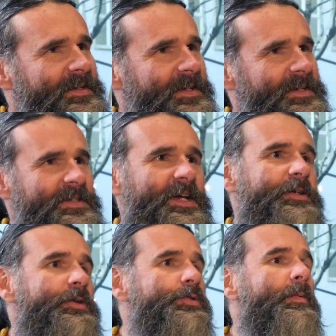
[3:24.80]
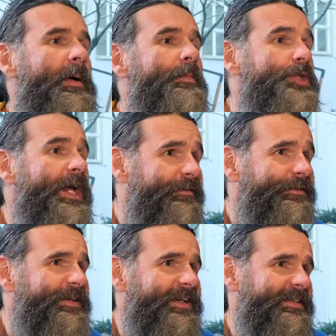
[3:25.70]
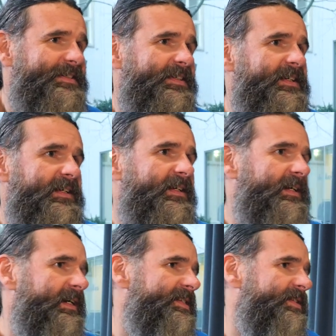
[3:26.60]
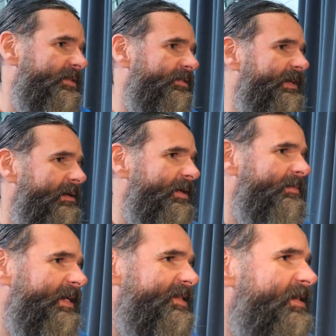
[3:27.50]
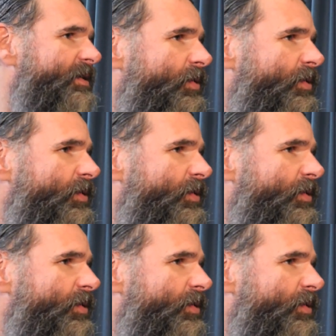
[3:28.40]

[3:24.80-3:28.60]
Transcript: Identität schon mal beschäftigt da ist doch noch viel mehr Platz nach